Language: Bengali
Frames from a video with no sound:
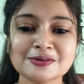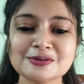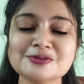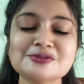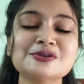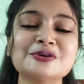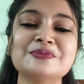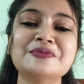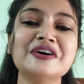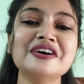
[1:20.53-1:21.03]

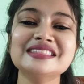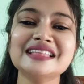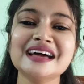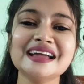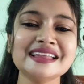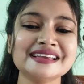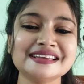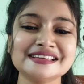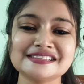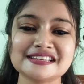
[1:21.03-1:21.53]
সময় তার
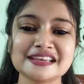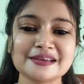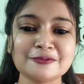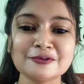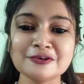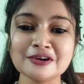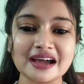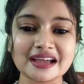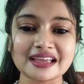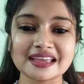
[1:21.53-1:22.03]
হিসেবও
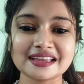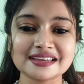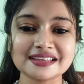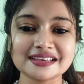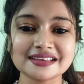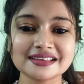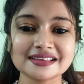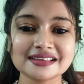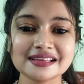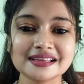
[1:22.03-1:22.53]
রাখেনি
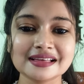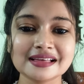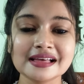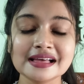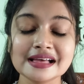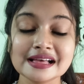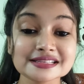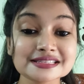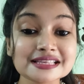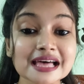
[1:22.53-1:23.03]

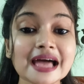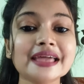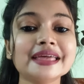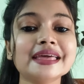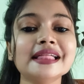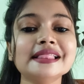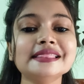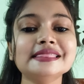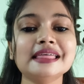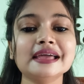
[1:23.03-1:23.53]

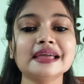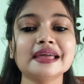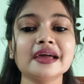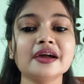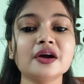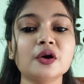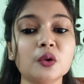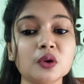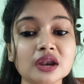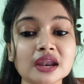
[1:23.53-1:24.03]
সাইকেল থেকে
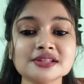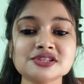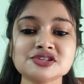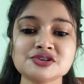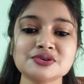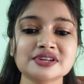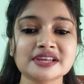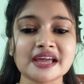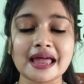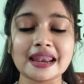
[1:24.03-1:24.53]
গোল্লাছুট
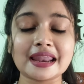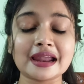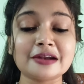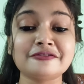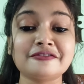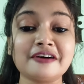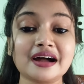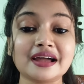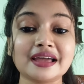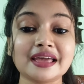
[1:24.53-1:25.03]
খেলার
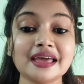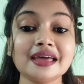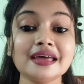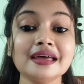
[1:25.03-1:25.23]
ফাঁকে